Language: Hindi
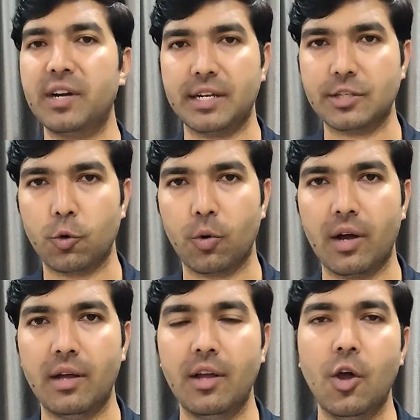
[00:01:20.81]
प्रॉफिट कैसे
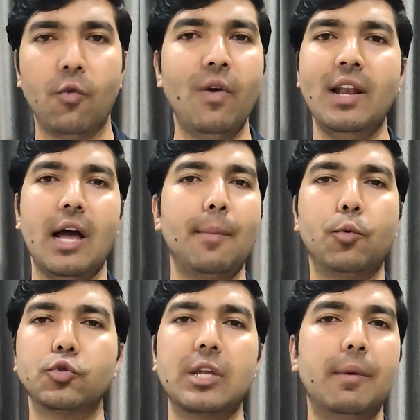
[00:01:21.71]
होगा वेल well,
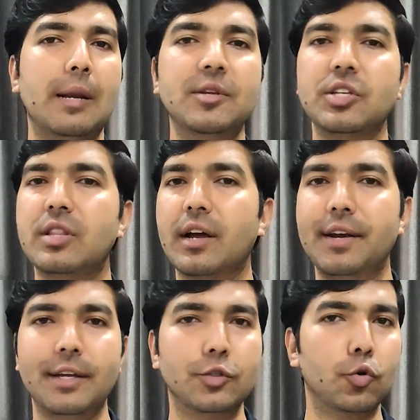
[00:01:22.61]
आपको उसके बारे में चिंता
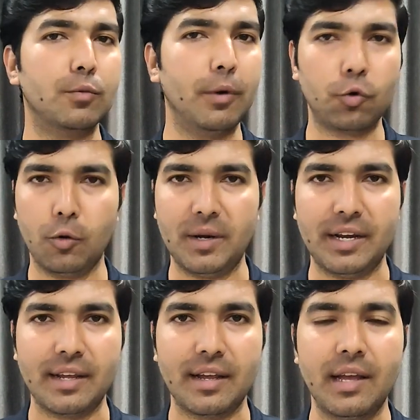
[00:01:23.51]
करने की जरूरत बिल्कुल भी
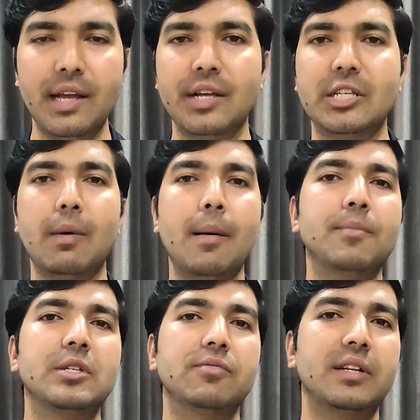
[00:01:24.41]
नहीं है जब आप
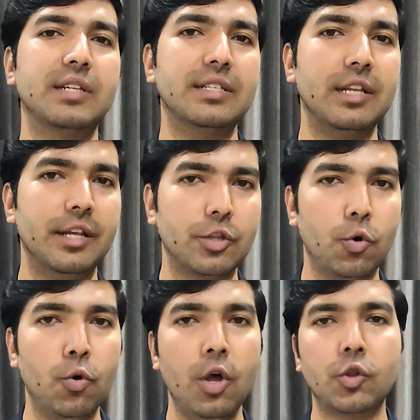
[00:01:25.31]
हमसे फ्रेंचाइजी लेते
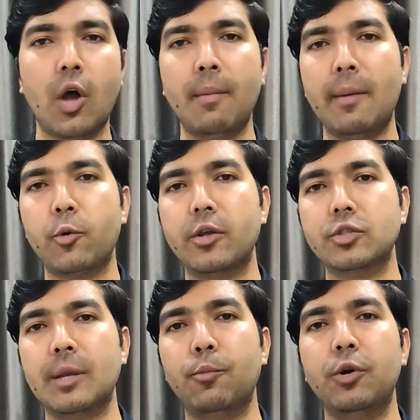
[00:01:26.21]
हो तो हम आपको
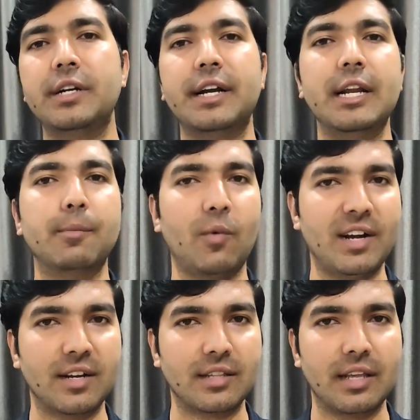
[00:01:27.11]
इसकी पूरी ट्रेनिंग
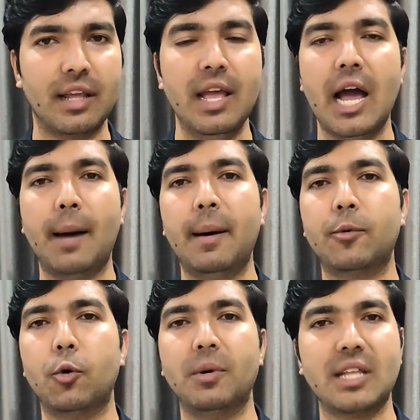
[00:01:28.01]
प्रोवाइड करते हैं हम
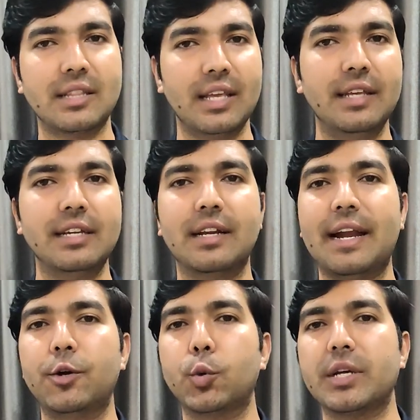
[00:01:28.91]
आपको बताते हैं कि
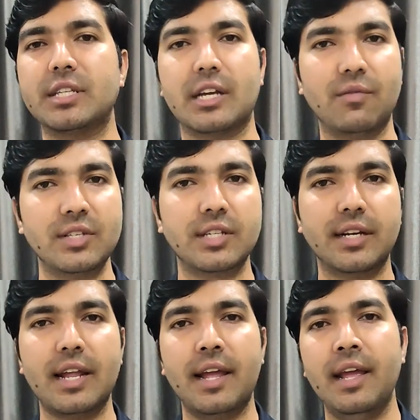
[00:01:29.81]
क्लाइंट को कैसे कन्विंस
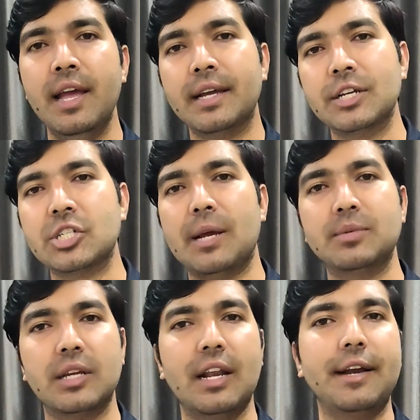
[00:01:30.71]
करना है किस टाइप
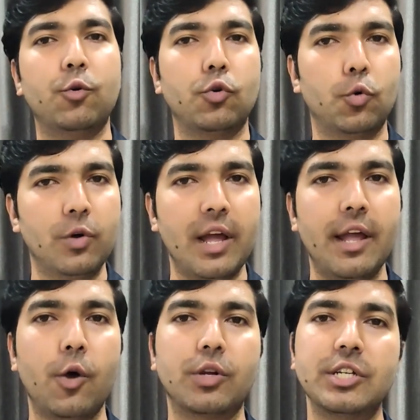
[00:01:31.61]
से क्लाइंट को ढूंढना
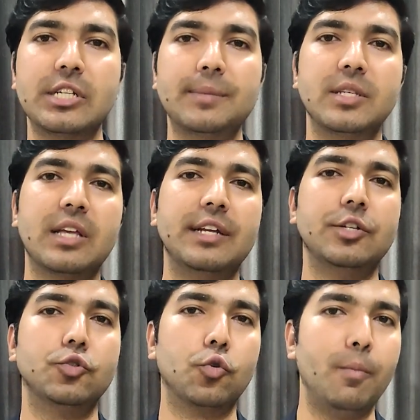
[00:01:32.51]
है और किस टाइप से सारी
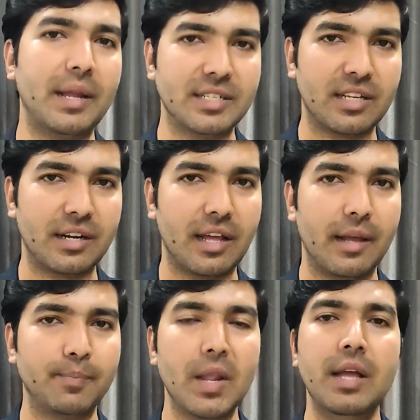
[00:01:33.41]
चीज़ों को मैनेज करना
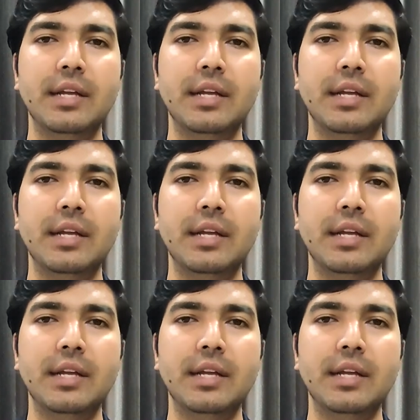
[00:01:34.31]
है